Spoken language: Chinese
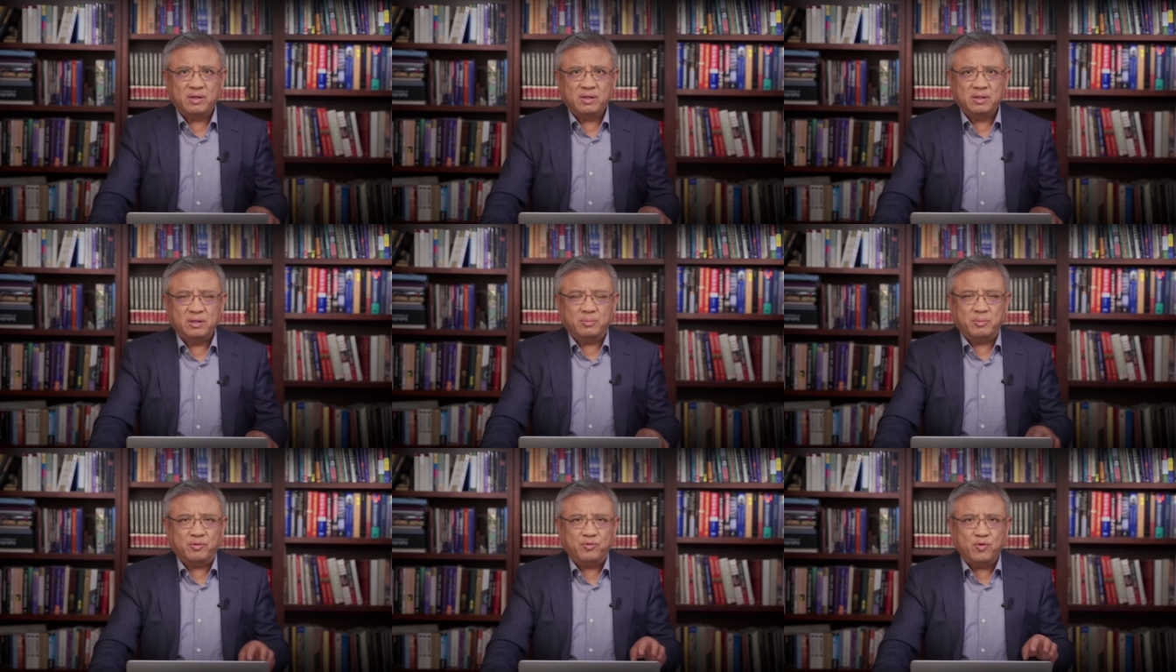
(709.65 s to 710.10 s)

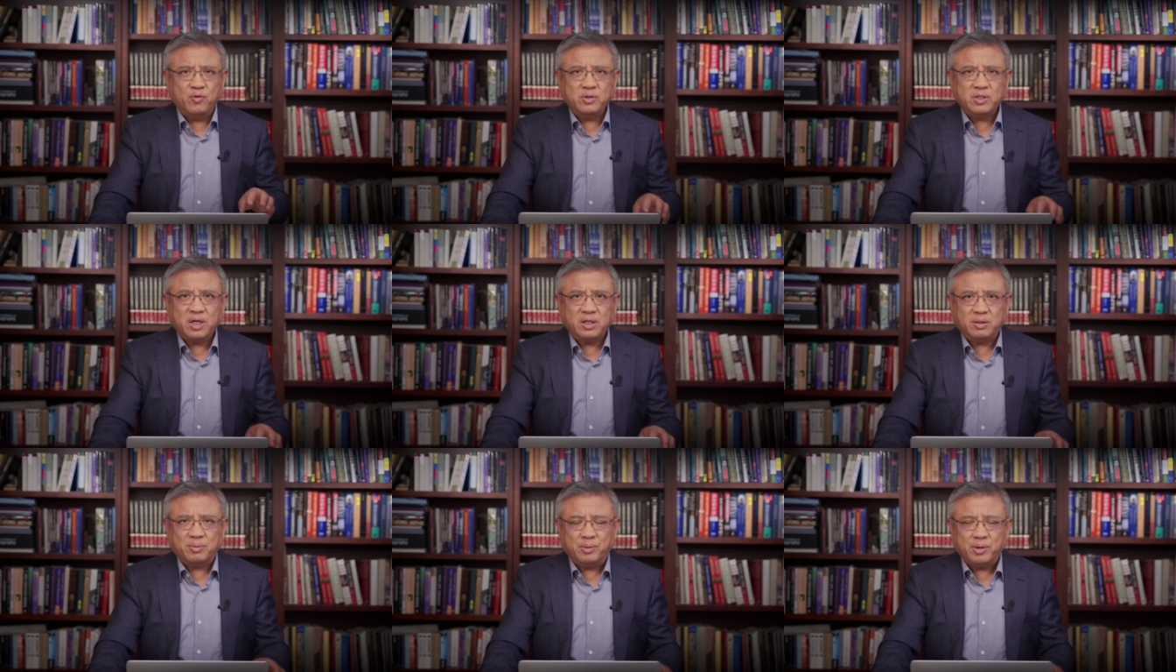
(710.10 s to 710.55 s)
那么封
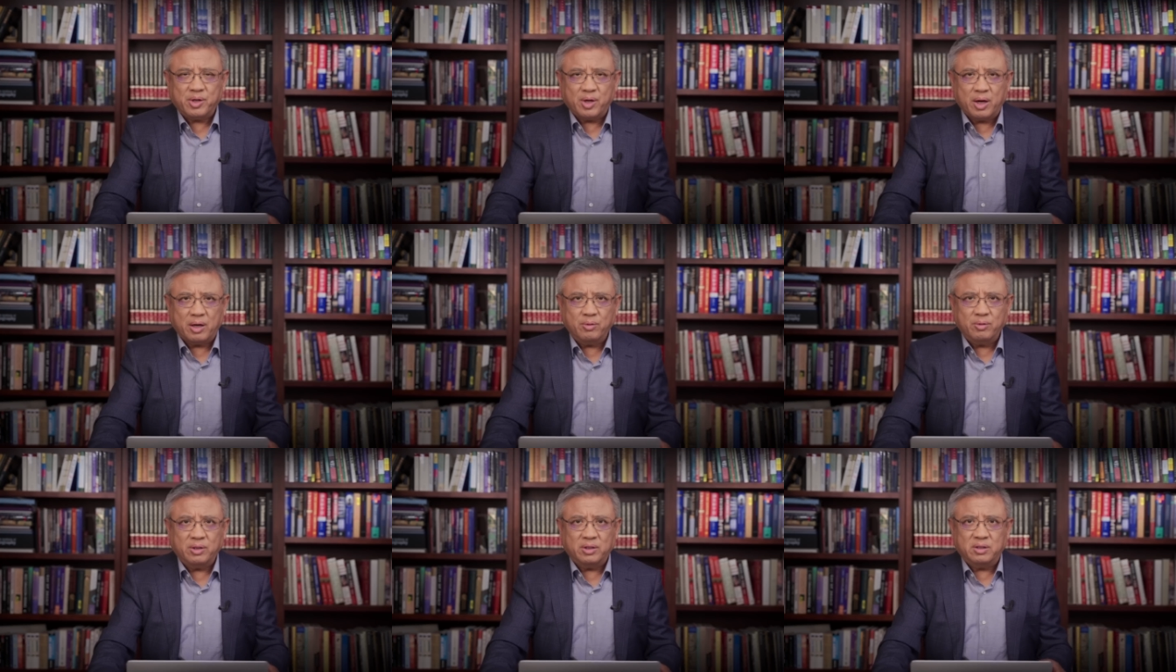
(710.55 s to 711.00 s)
杀什么
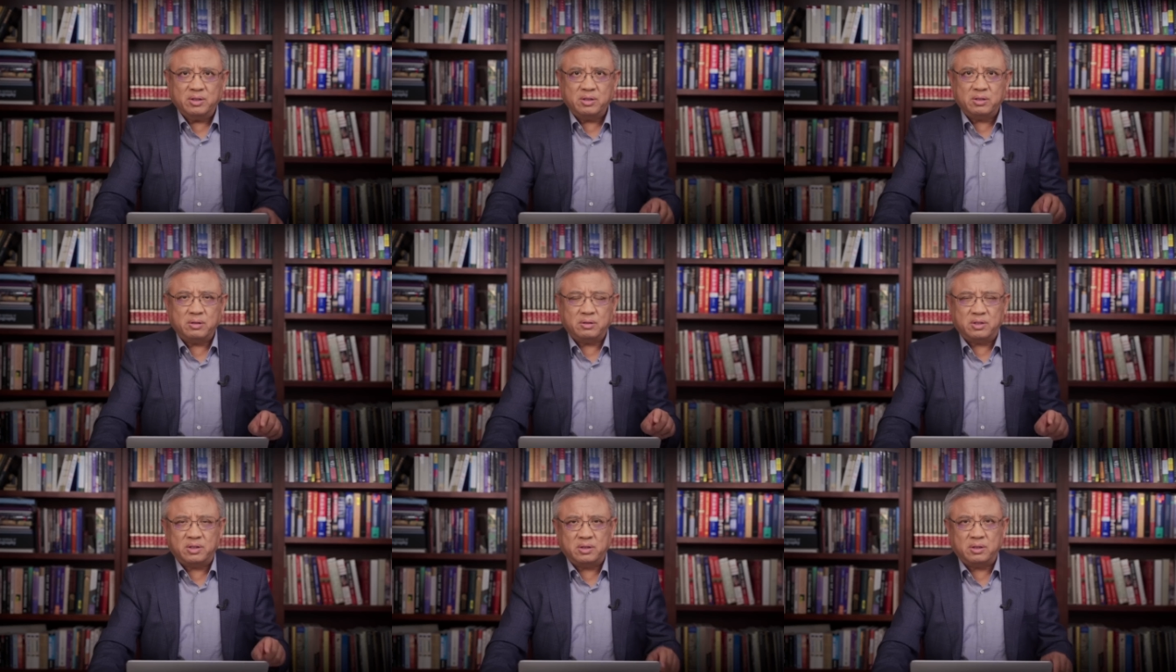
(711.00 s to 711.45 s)
言论，你
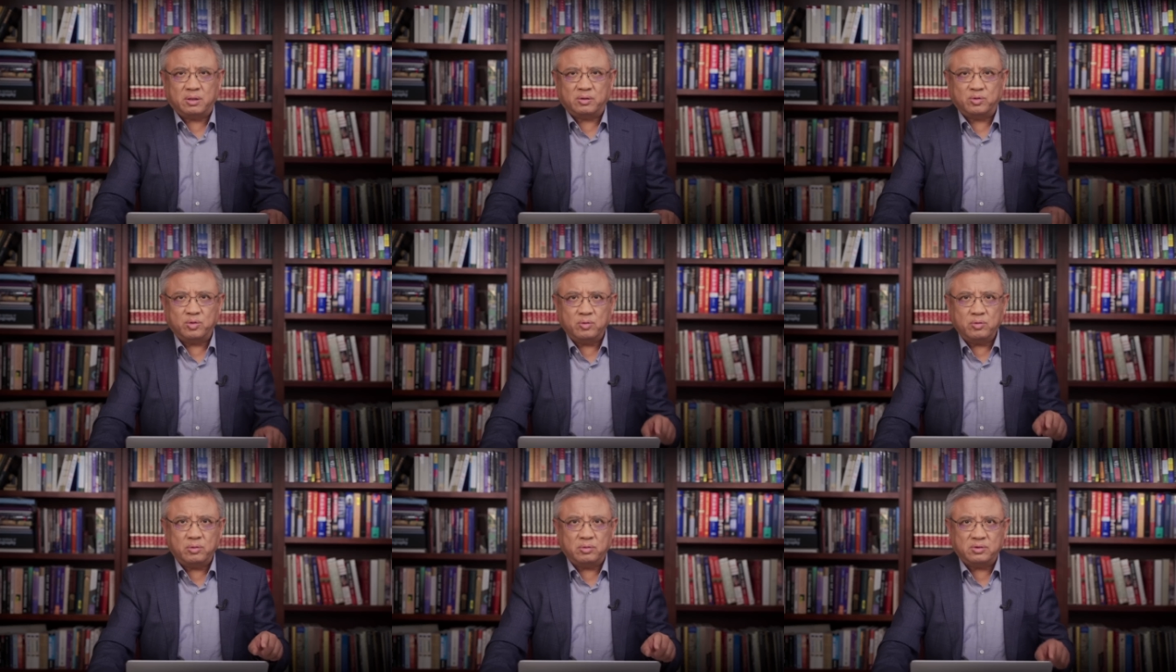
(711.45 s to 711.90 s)
就知道
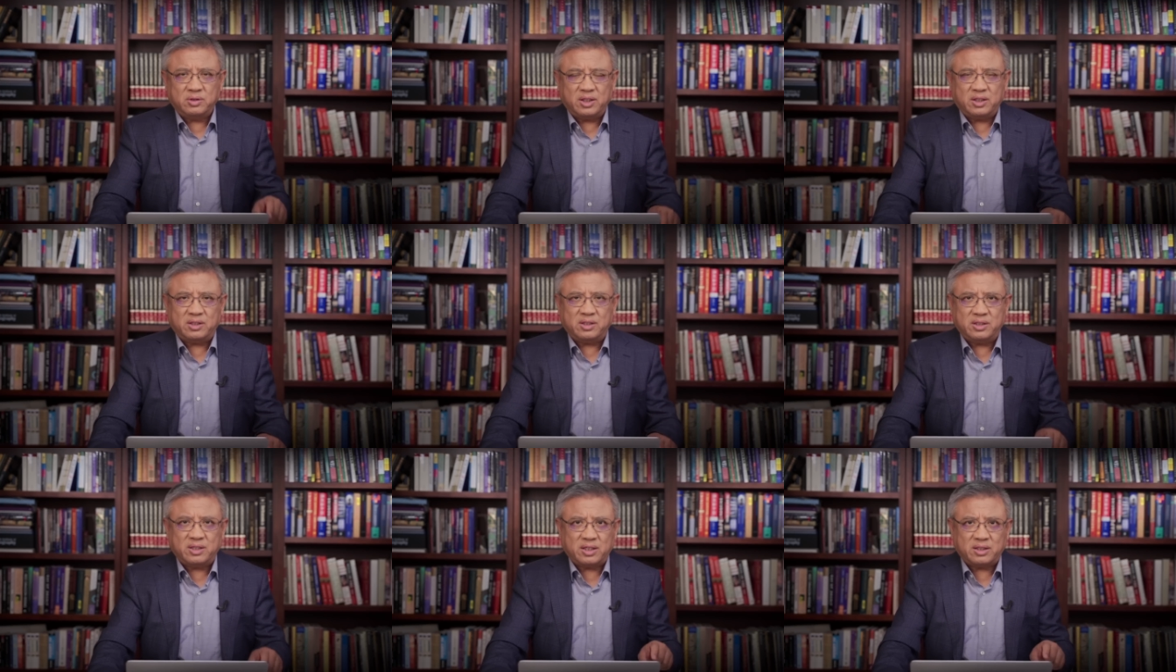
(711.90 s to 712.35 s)
中共这
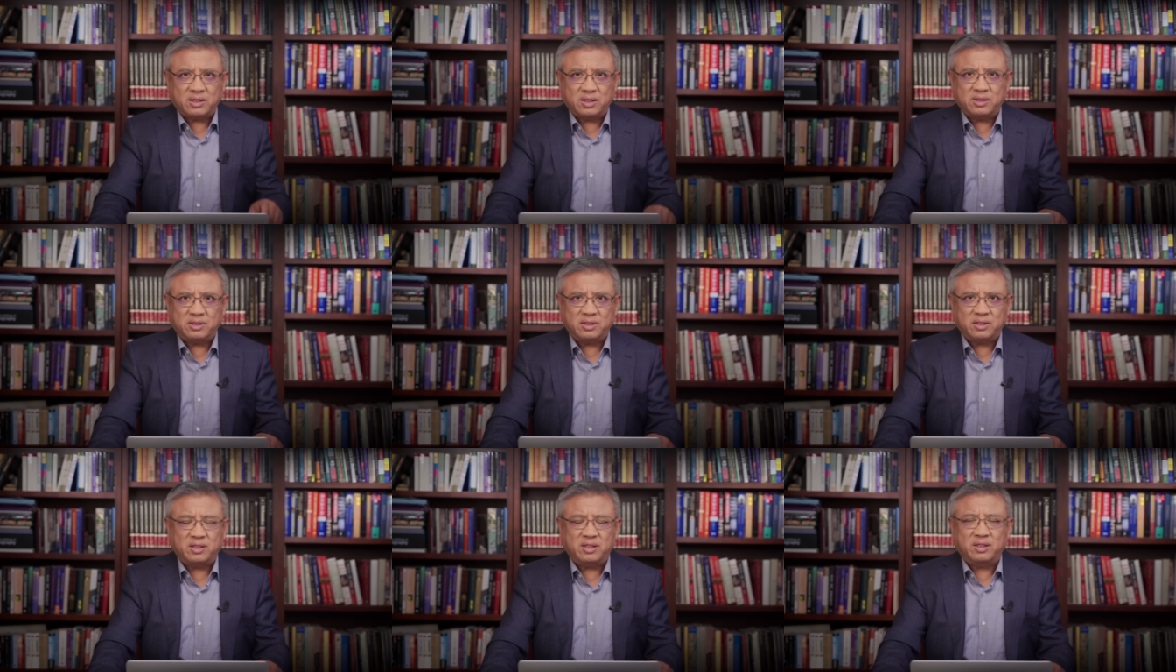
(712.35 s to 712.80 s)
次在这个
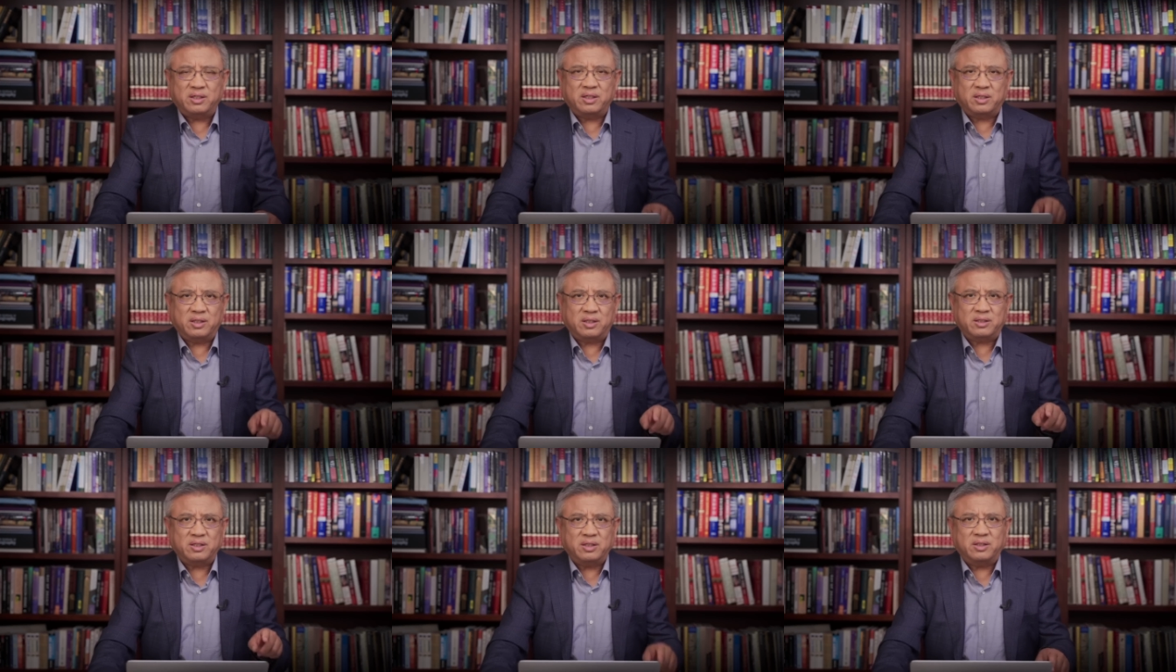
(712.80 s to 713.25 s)
事情
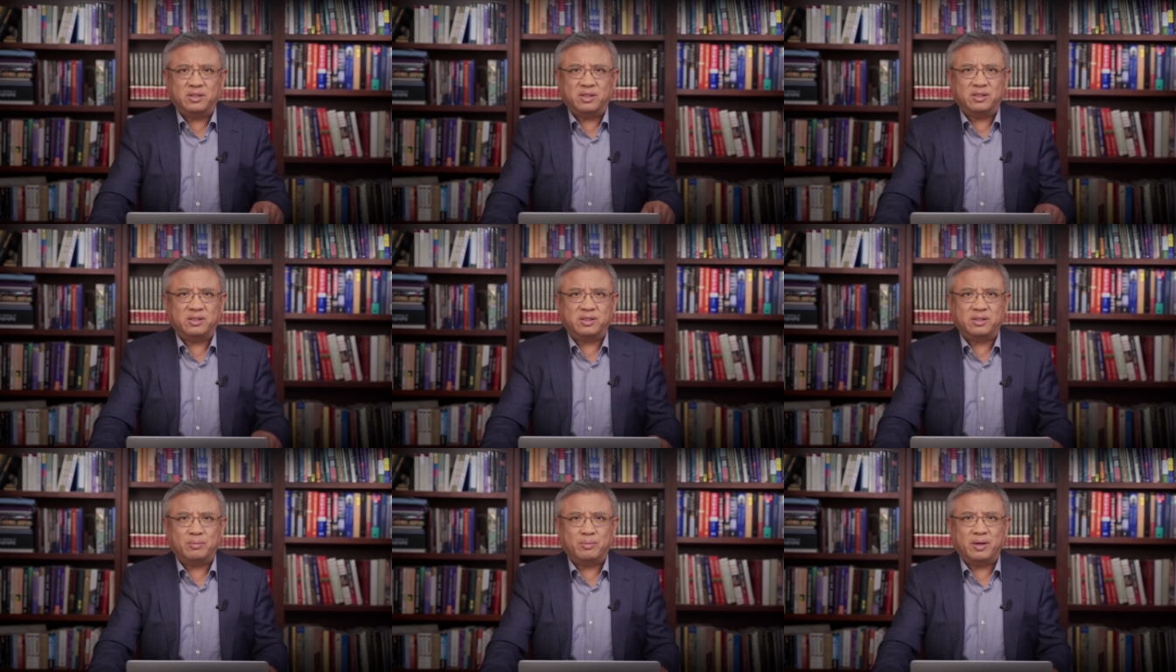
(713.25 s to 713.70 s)
上的政策
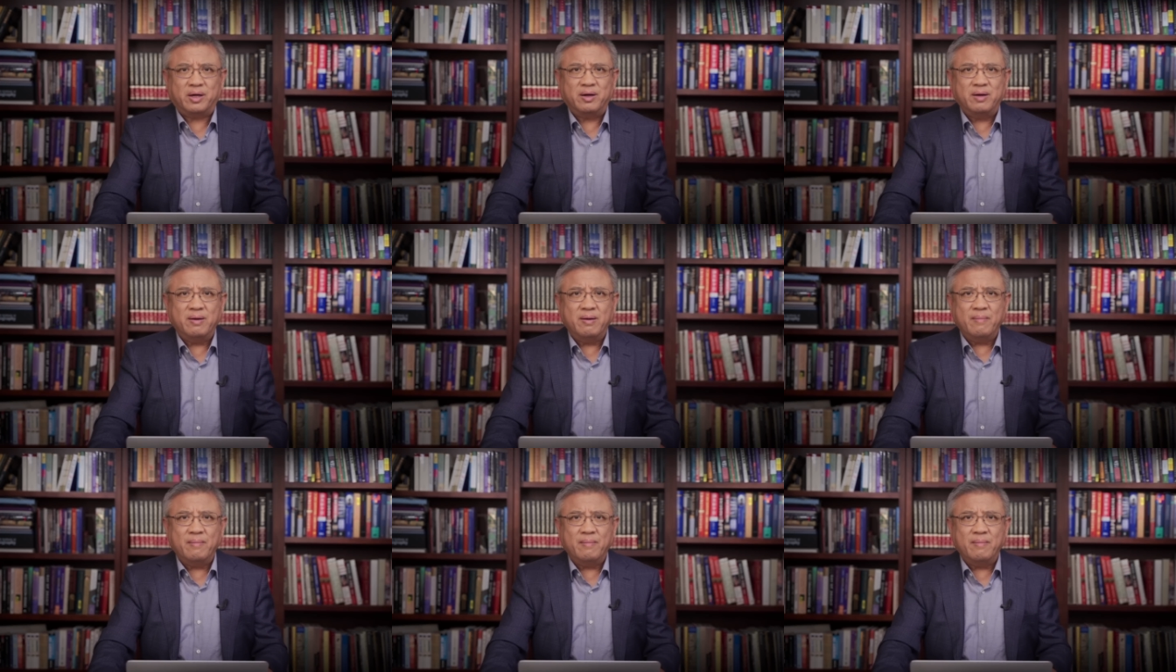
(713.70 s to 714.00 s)
是什么。